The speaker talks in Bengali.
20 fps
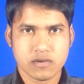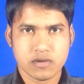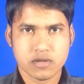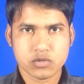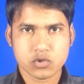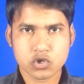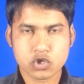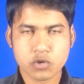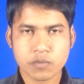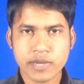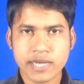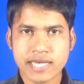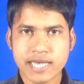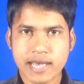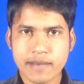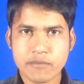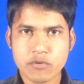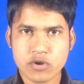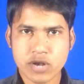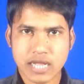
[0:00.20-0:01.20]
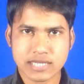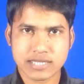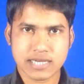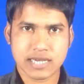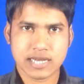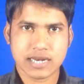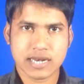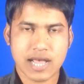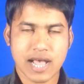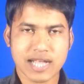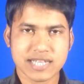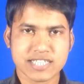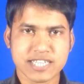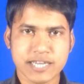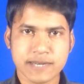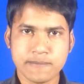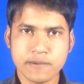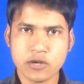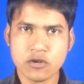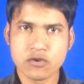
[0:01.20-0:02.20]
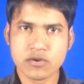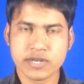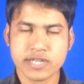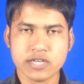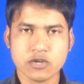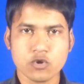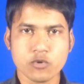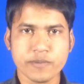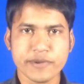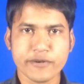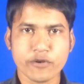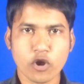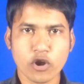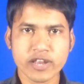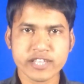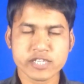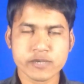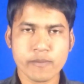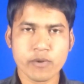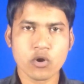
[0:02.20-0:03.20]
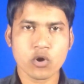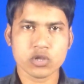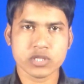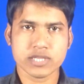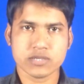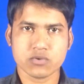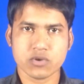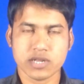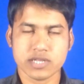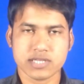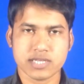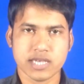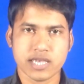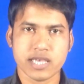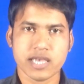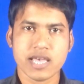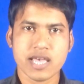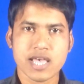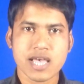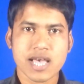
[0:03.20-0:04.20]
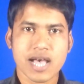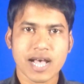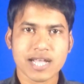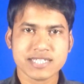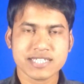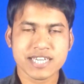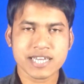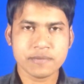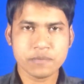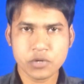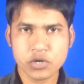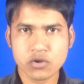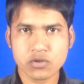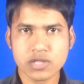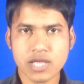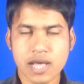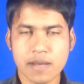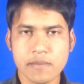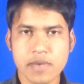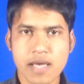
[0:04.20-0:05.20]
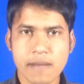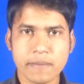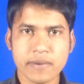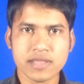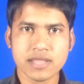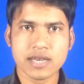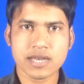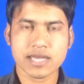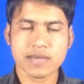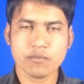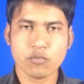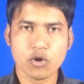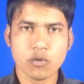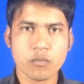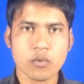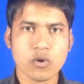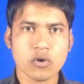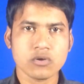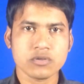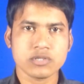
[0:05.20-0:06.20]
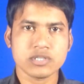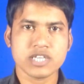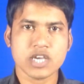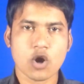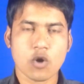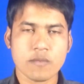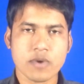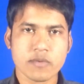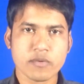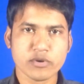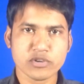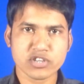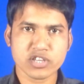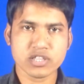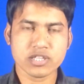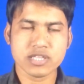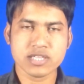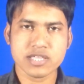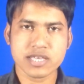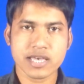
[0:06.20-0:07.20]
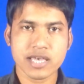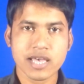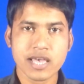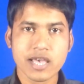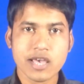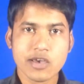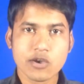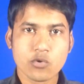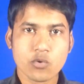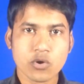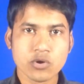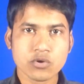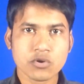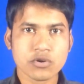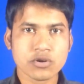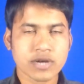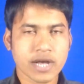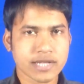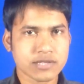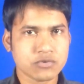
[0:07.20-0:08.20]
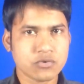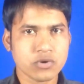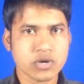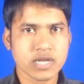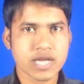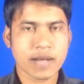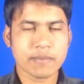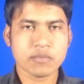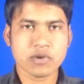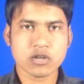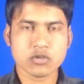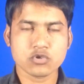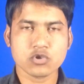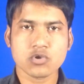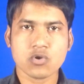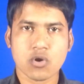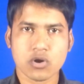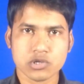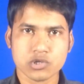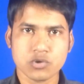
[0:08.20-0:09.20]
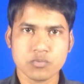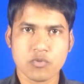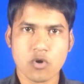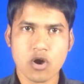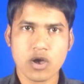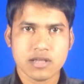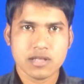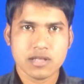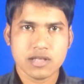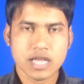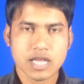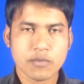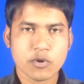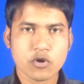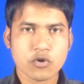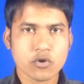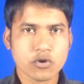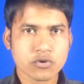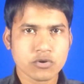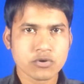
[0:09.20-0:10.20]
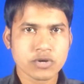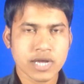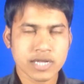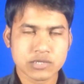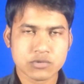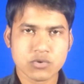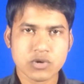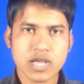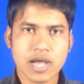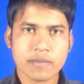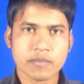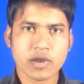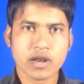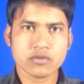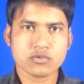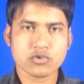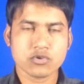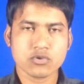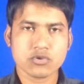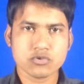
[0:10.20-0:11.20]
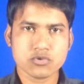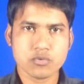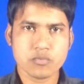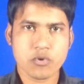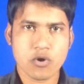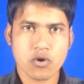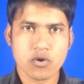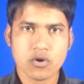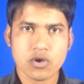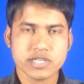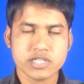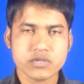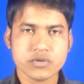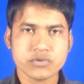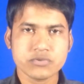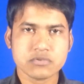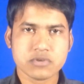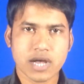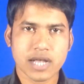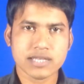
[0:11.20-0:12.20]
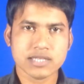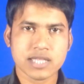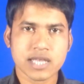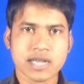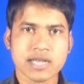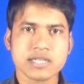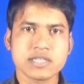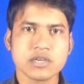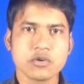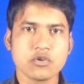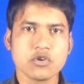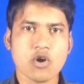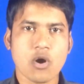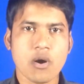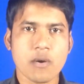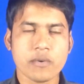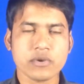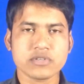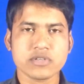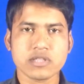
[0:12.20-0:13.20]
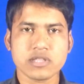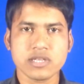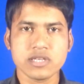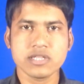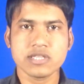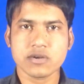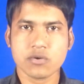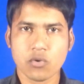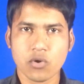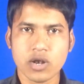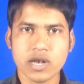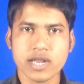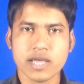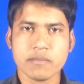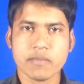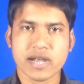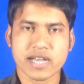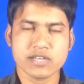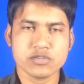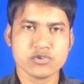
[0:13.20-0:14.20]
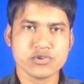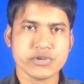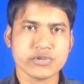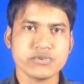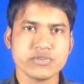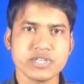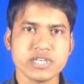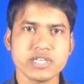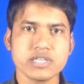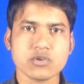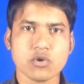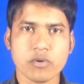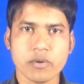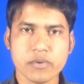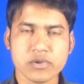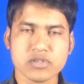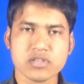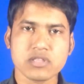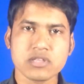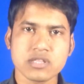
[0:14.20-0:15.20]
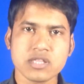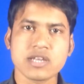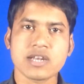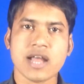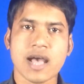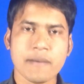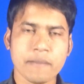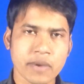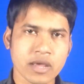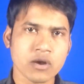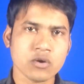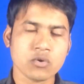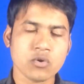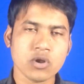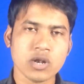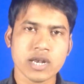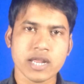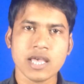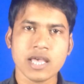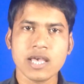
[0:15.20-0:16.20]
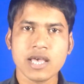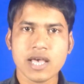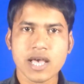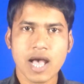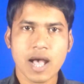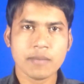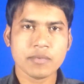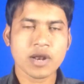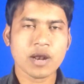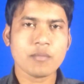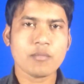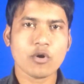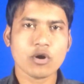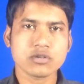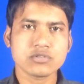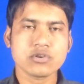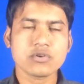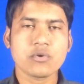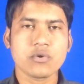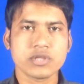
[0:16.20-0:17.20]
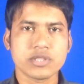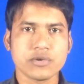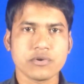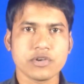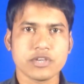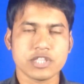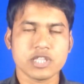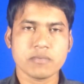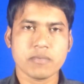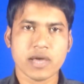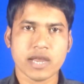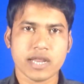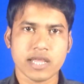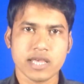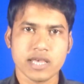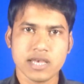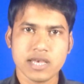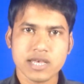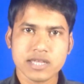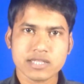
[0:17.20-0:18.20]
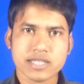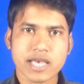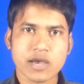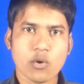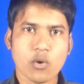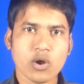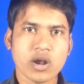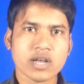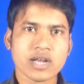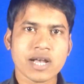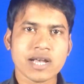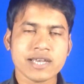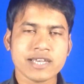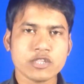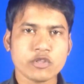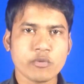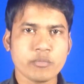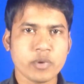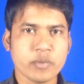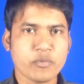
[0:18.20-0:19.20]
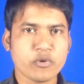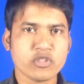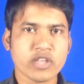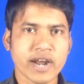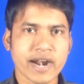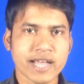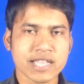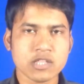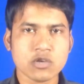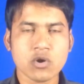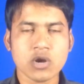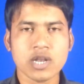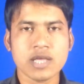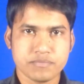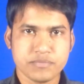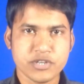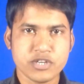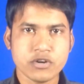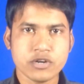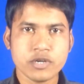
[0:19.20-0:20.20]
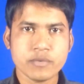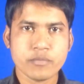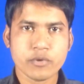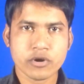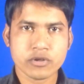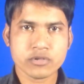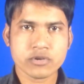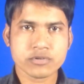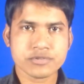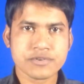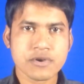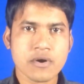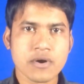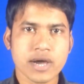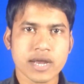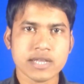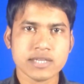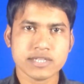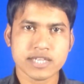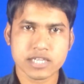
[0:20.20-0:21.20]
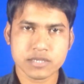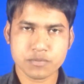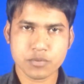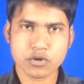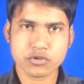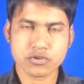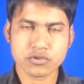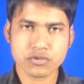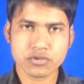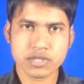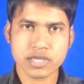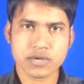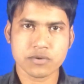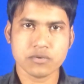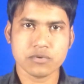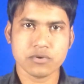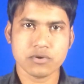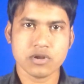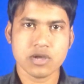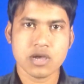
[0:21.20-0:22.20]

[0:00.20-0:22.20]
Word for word: তো সবাই কেমন আছেন আজকের ভিডিওটি খুবই নলেজেবল হতে চলেছে আজকের ভিডিওতে আমি আপনাদেরকে বলবো যে অমাবস্যা তিথিতে কোন কোন কাজগুলি আপনার জন্য অশুভ এবং কোন কোন কাজগুলি আপনার জন্য শুভ কিছু কিছু কাজ থাকে যেগুলি অমাবস্যা তিথিতে করলে বা কিছু কিছু জিনিস অমাবস্যা তিথিতে না পালন করলে আপনার বড় জোর ক্ষতি হয়ে যেতে পারে তাই অনাকাঙ্ক্ষিত বিপদ এড়াতে হলে ভিডিওটি মনোযোগ সহকারে শেষ পর্যন্ত দেখুন